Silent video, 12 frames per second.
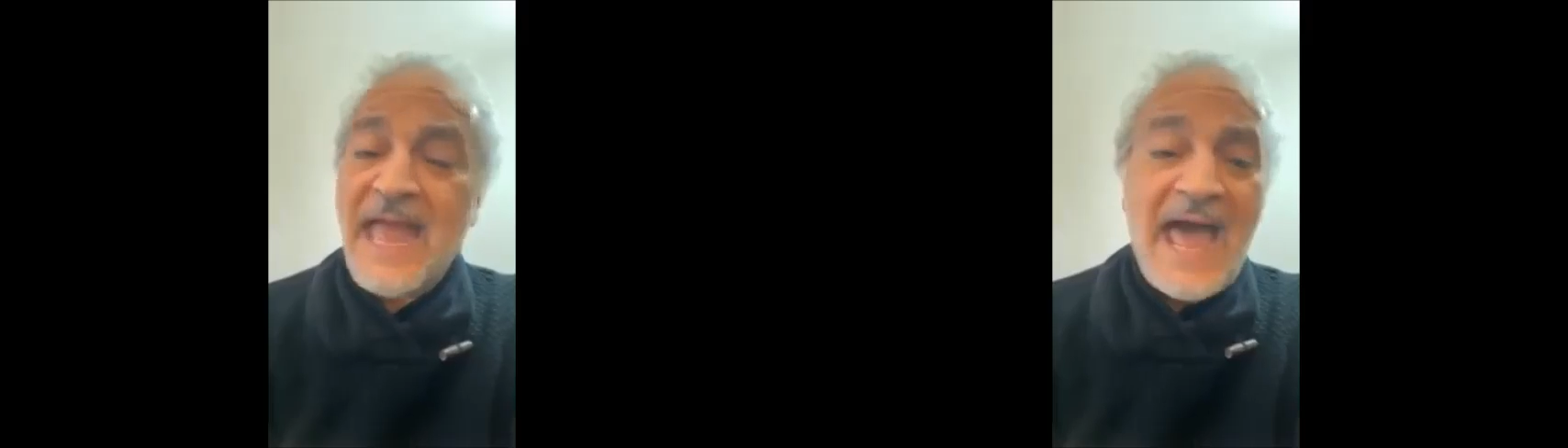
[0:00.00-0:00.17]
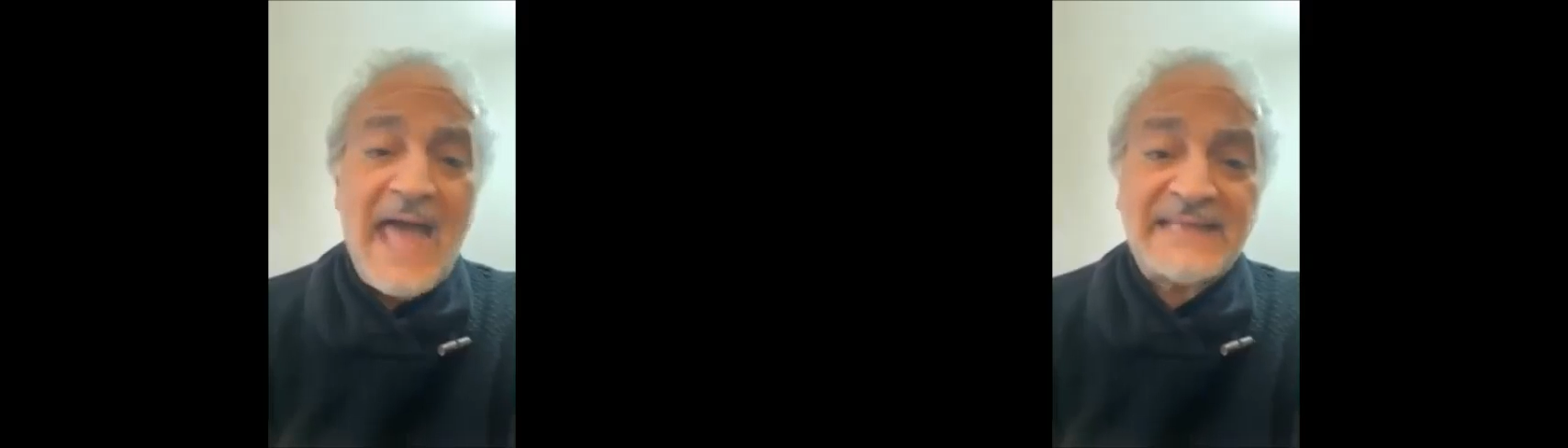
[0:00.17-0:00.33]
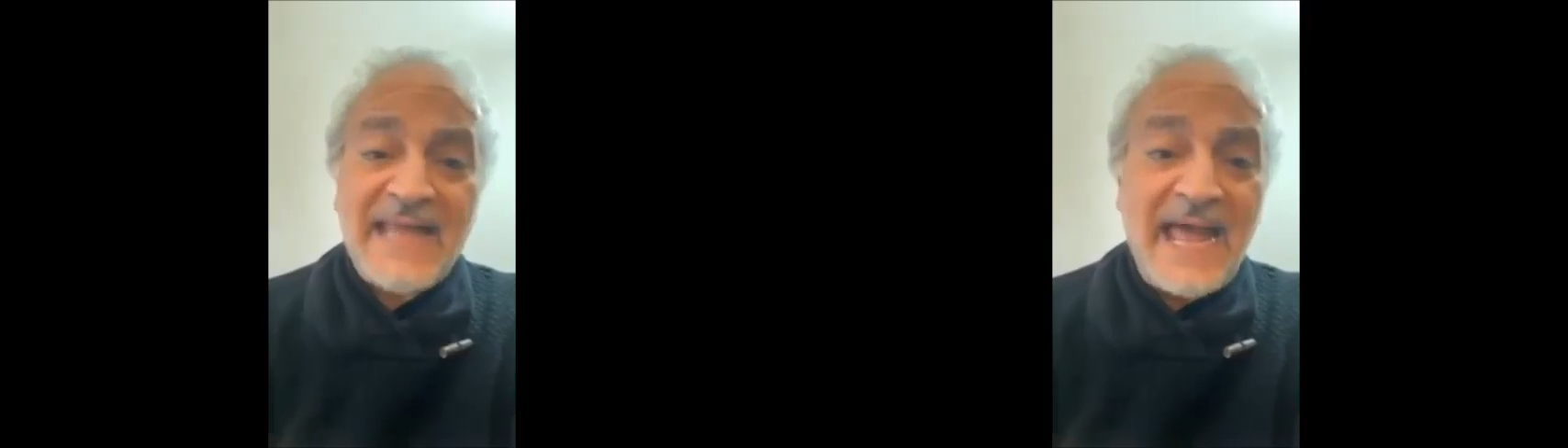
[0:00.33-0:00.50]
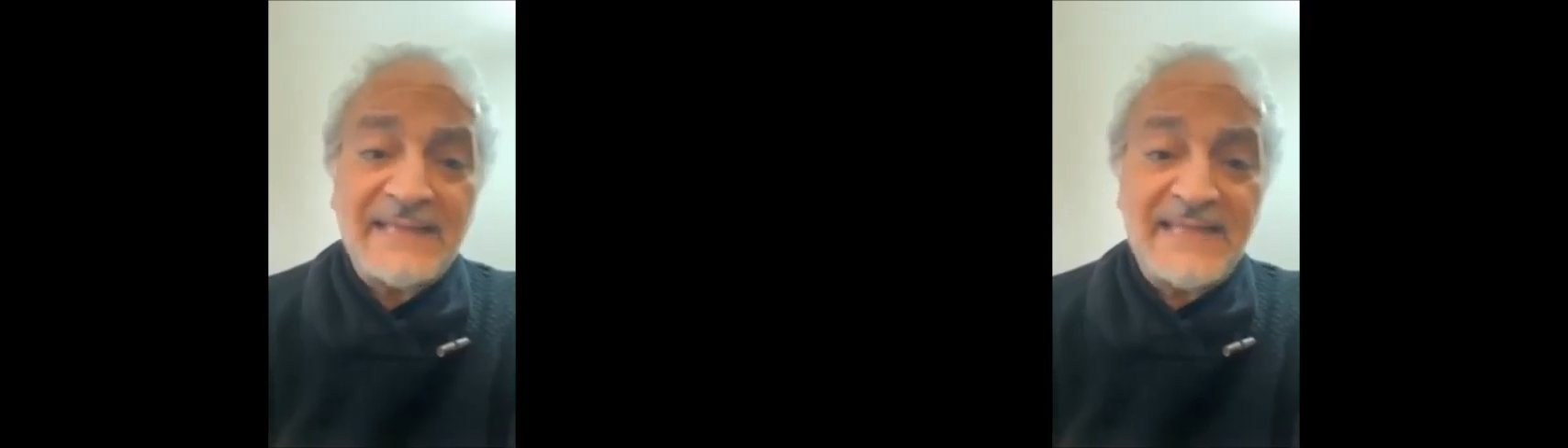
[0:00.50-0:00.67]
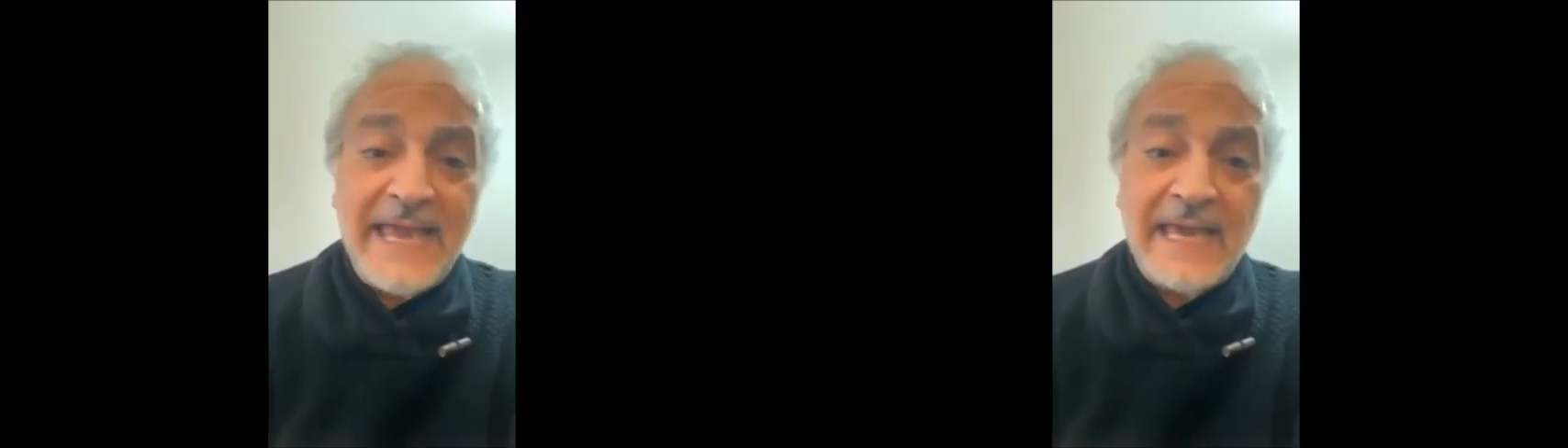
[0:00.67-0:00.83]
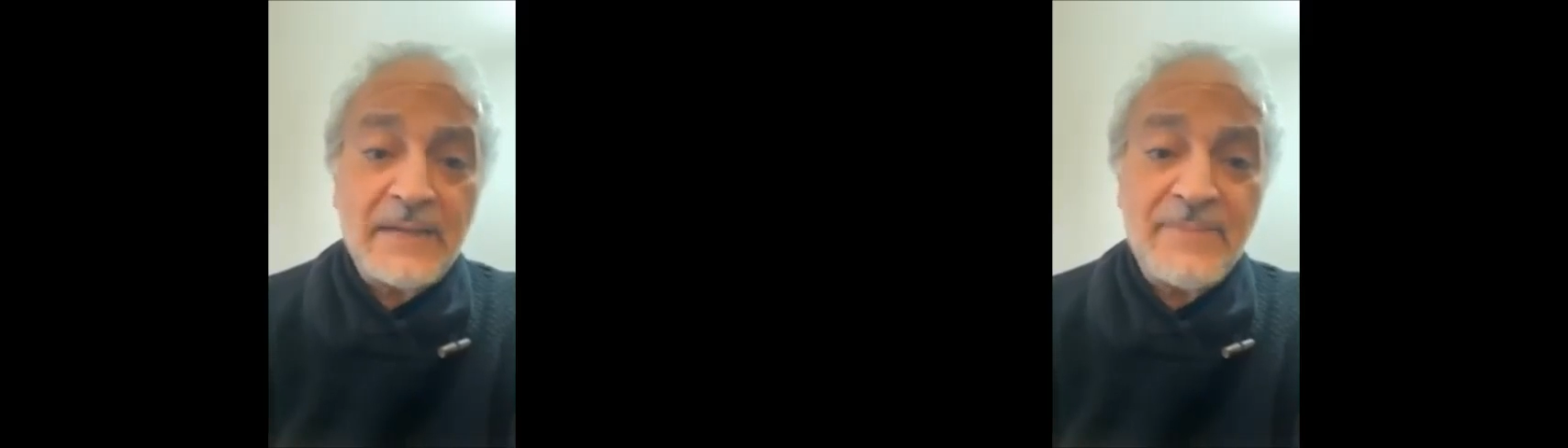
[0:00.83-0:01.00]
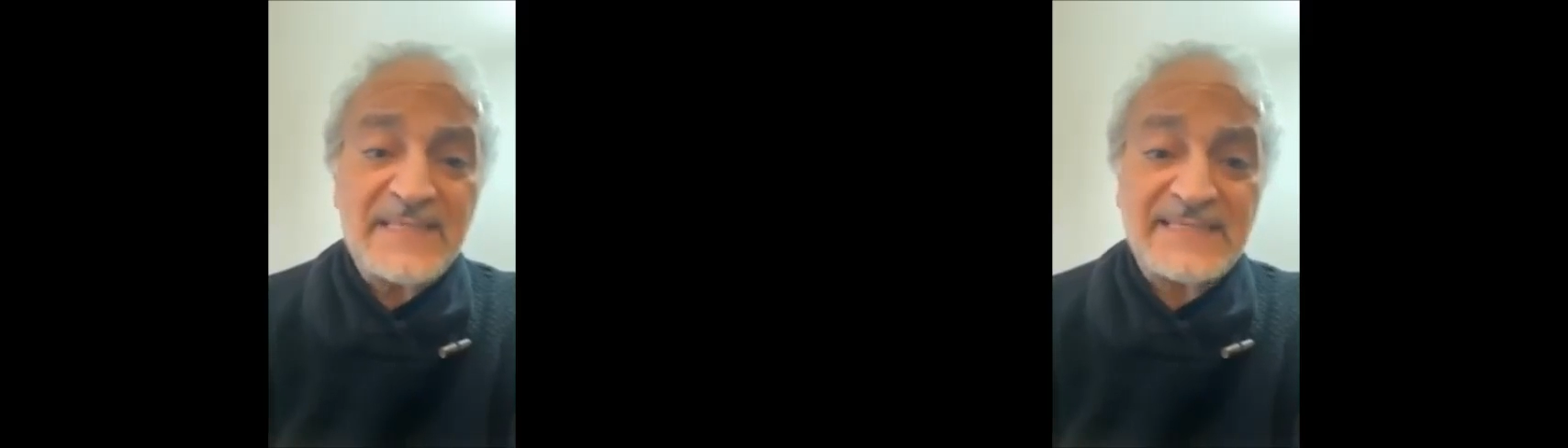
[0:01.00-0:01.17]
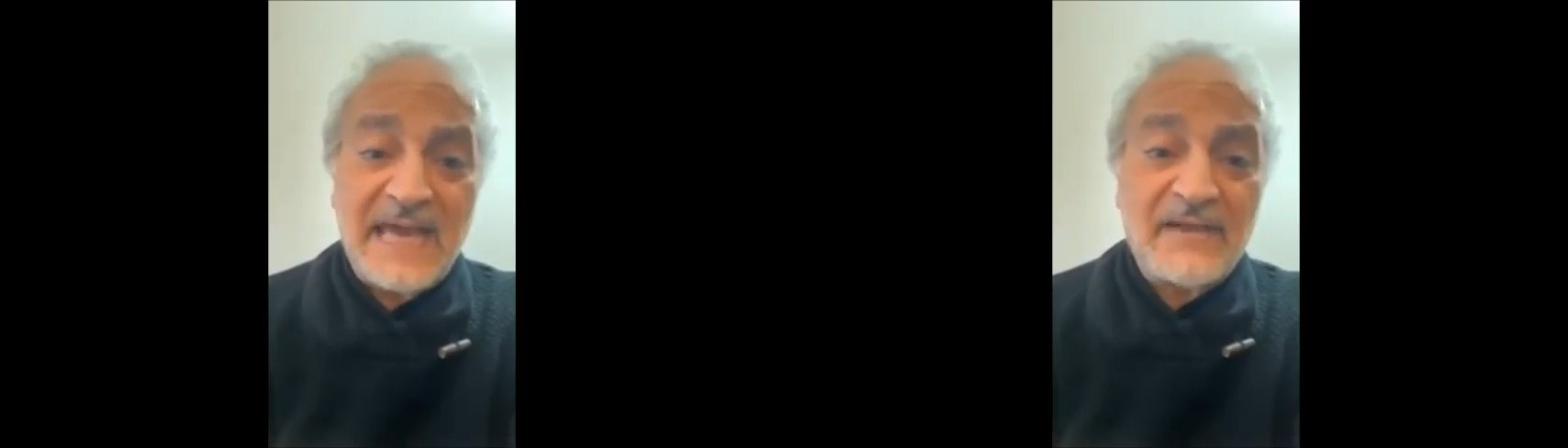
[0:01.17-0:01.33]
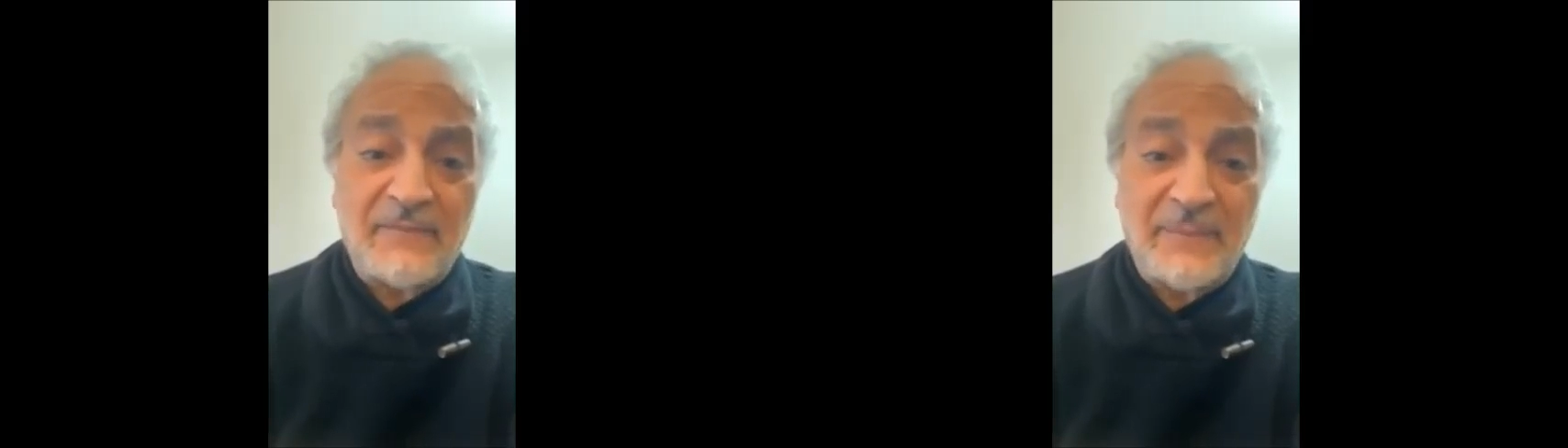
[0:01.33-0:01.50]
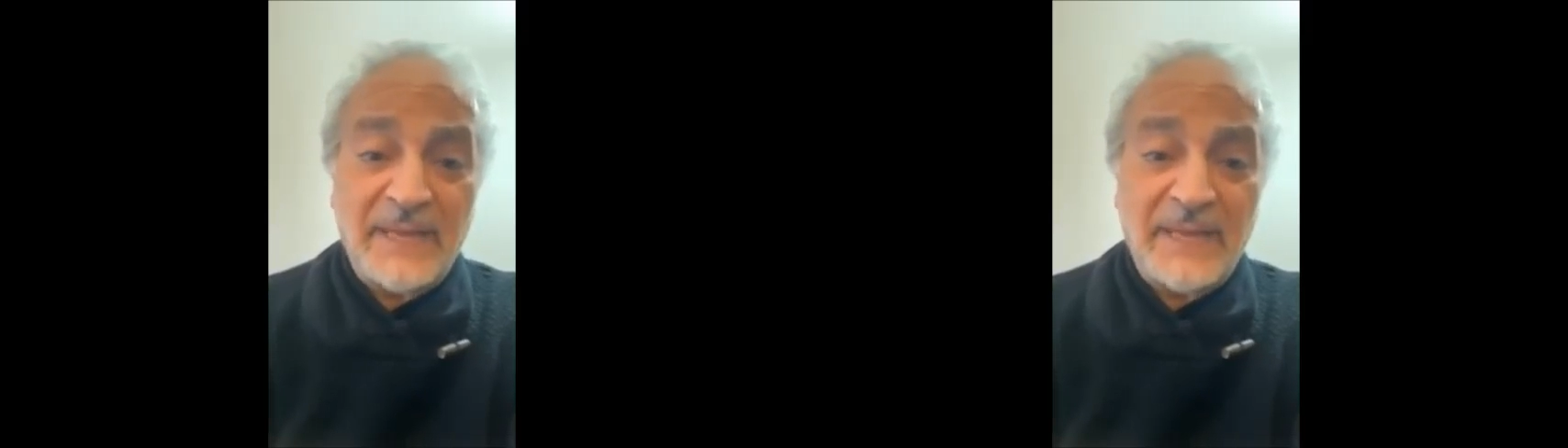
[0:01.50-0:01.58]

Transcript: حتى حد اخر ما استعرف